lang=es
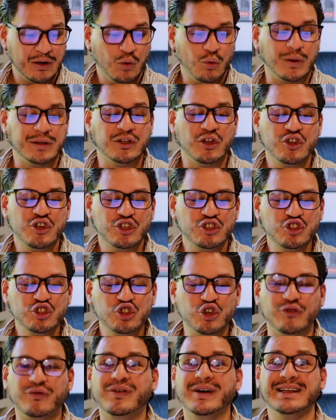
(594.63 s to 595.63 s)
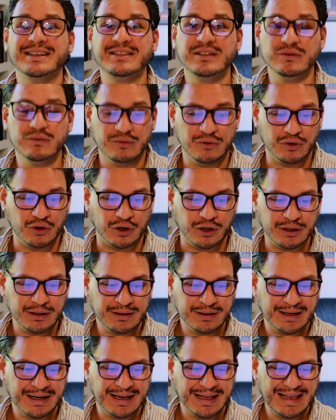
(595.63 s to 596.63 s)
Cuando Dios nos ofrece un don,
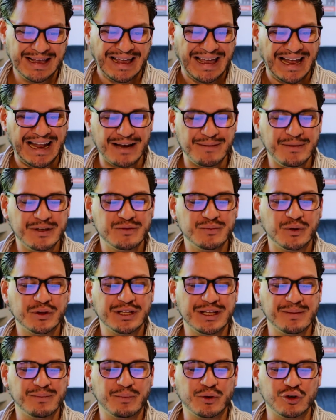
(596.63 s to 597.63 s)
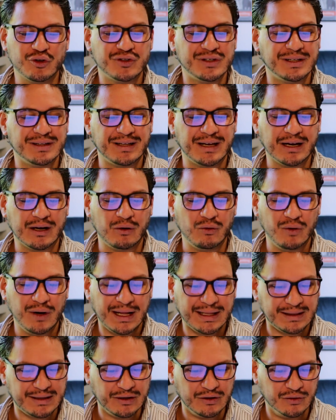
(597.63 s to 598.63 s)
al mismo tiempo nos entrega un
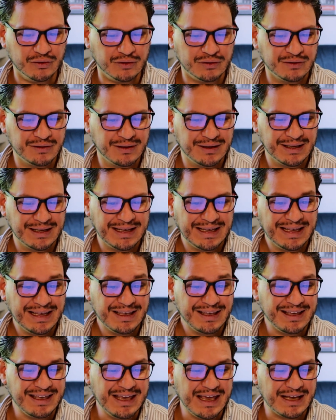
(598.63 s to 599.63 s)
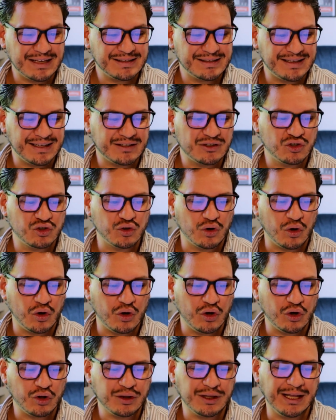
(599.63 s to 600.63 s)
látigo, y este
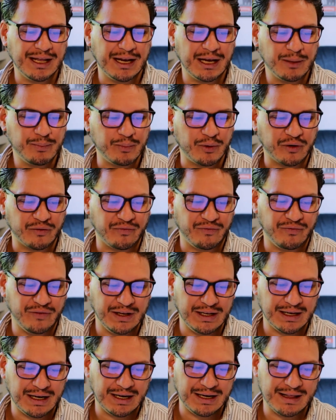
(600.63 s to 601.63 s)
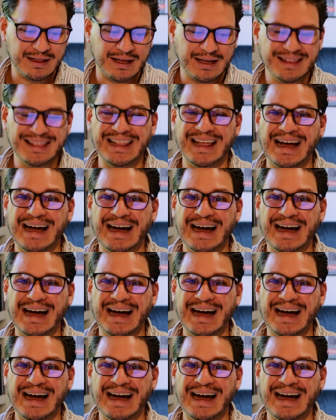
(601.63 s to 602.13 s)
solo tiene por finalidad la